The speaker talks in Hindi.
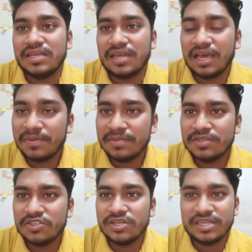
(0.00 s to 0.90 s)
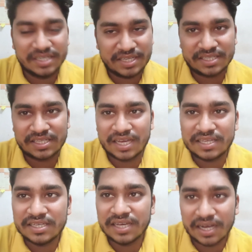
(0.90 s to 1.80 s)
इलाहाबाद में जो है इंटर से
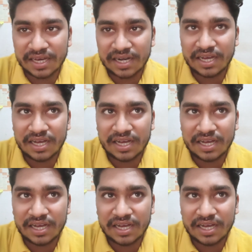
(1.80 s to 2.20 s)
आइए अगर